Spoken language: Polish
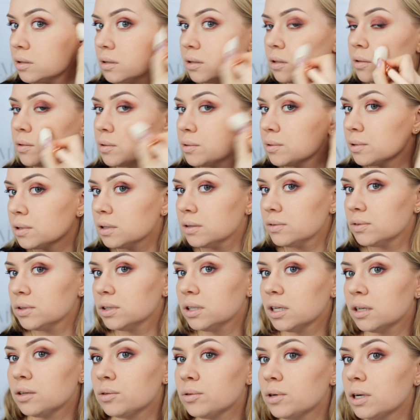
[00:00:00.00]

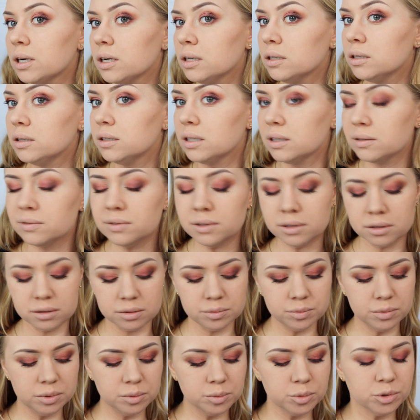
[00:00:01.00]
Stosunkowo naturalny,
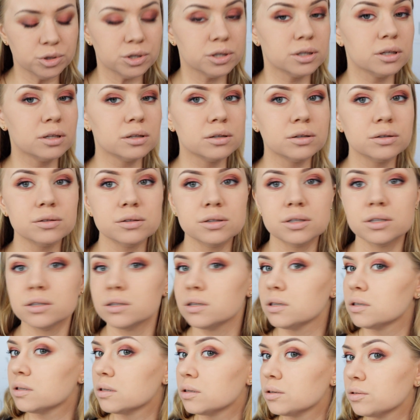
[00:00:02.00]
nawet mimo, że ten
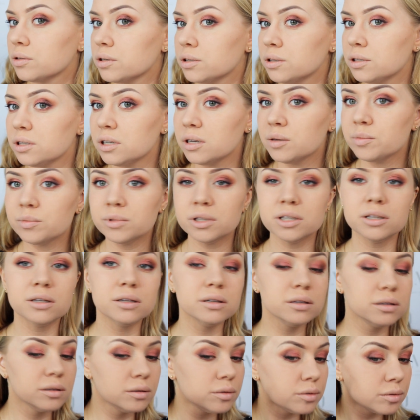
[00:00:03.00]
odcień jest dość
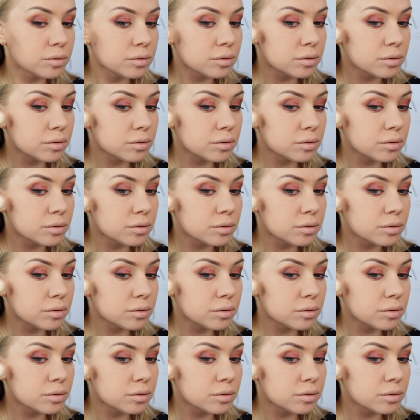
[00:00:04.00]
ciemny.